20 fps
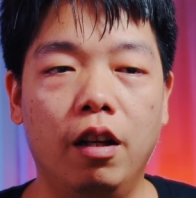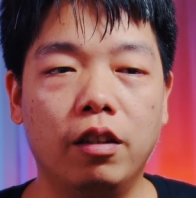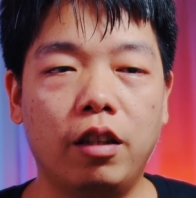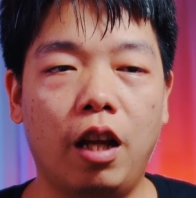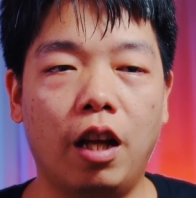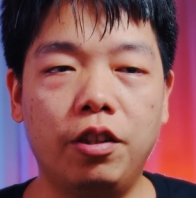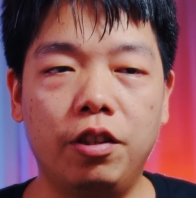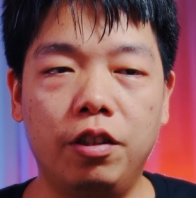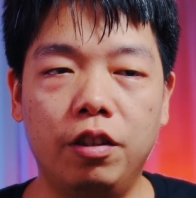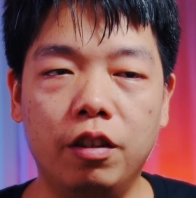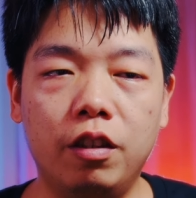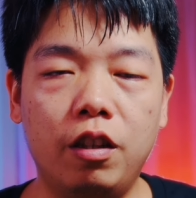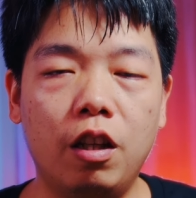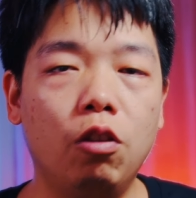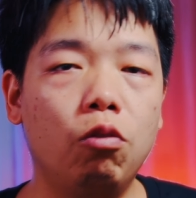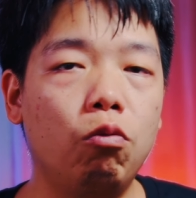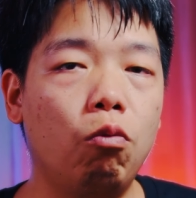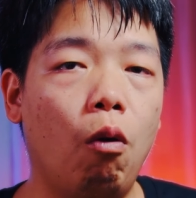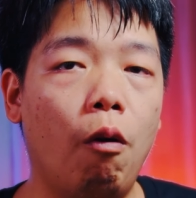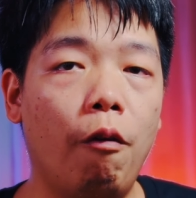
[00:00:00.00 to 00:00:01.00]
它其实
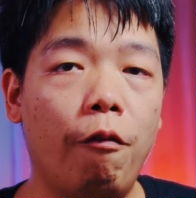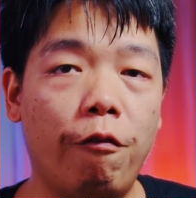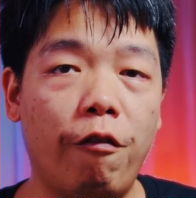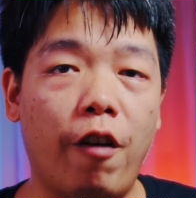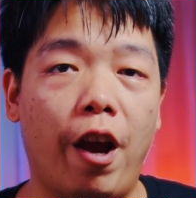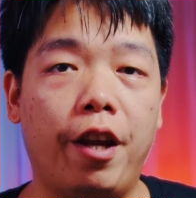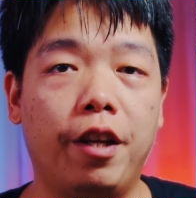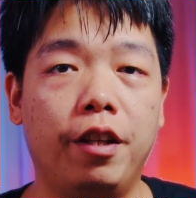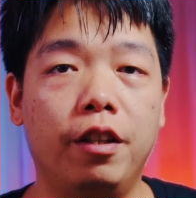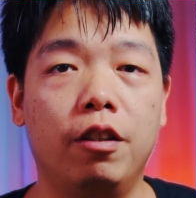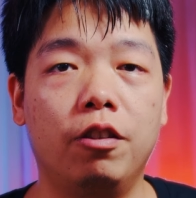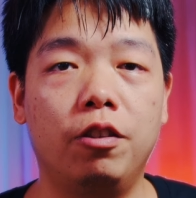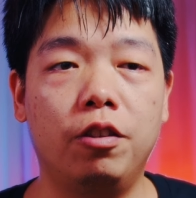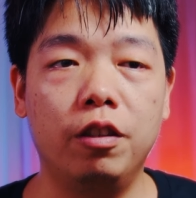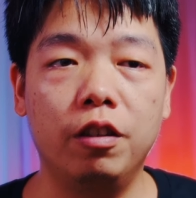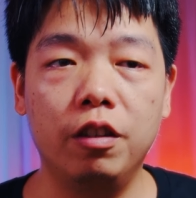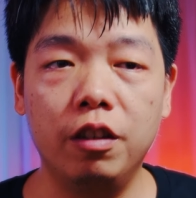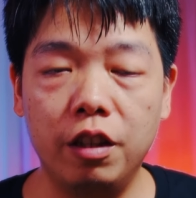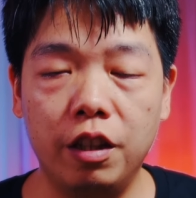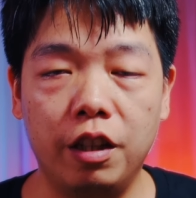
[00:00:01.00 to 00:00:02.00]
更多反映的
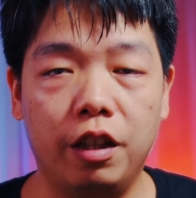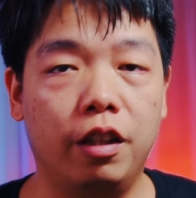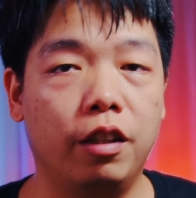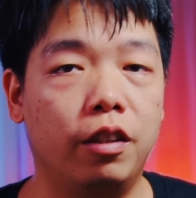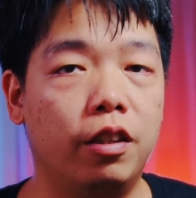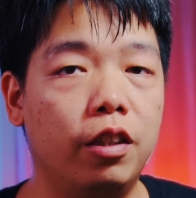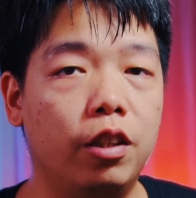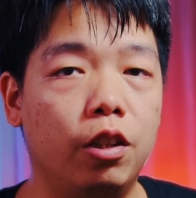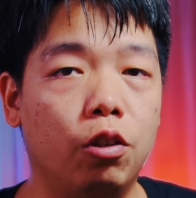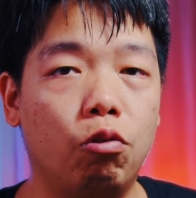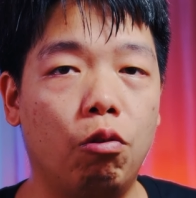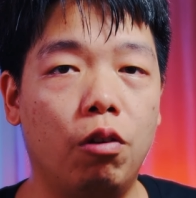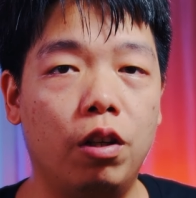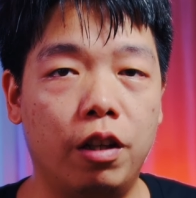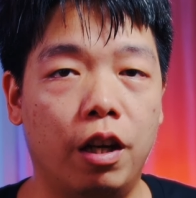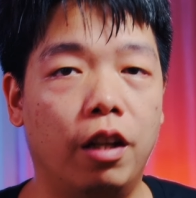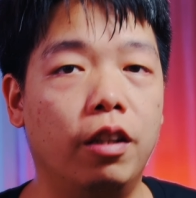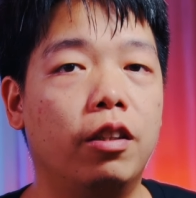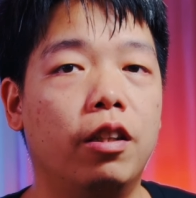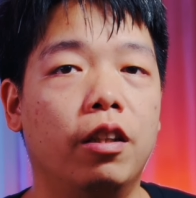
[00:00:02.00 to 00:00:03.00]
是你自己对
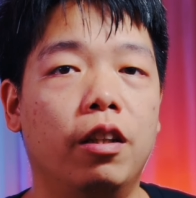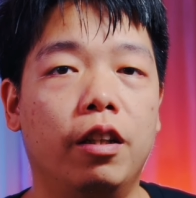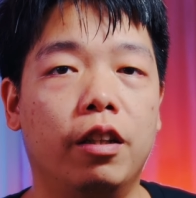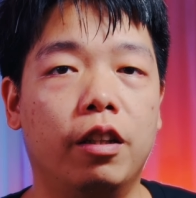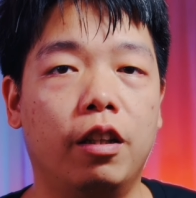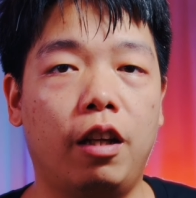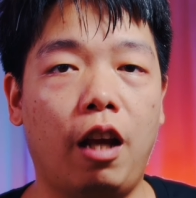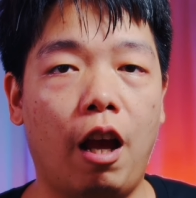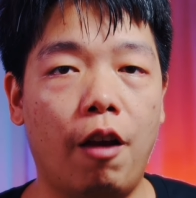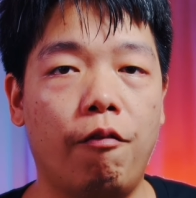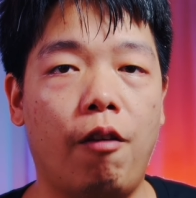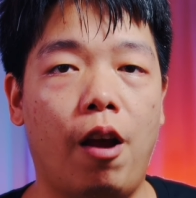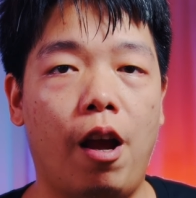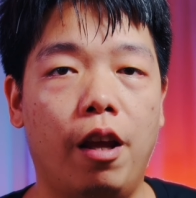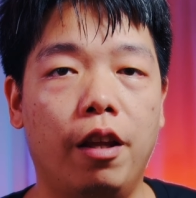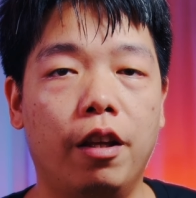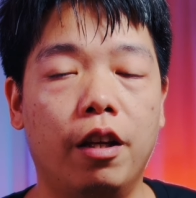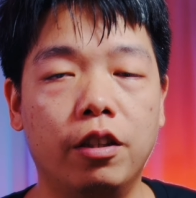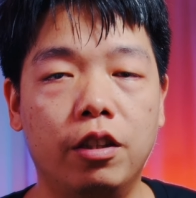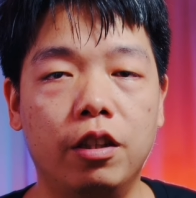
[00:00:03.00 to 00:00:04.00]
人生的一个看法、
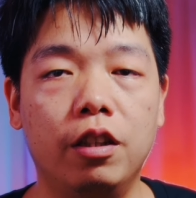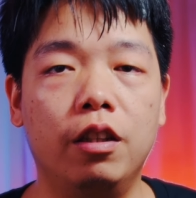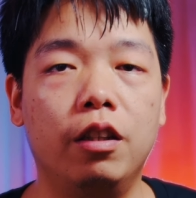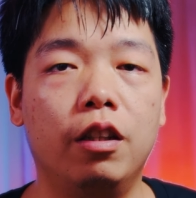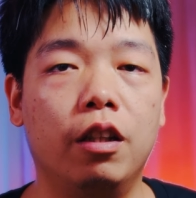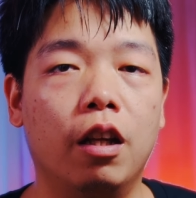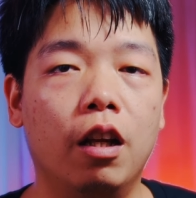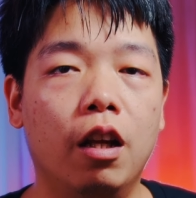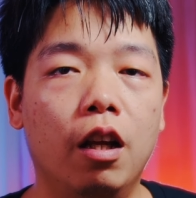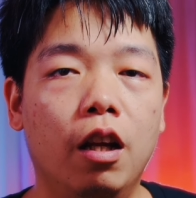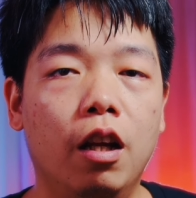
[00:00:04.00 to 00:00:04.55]
一个经历。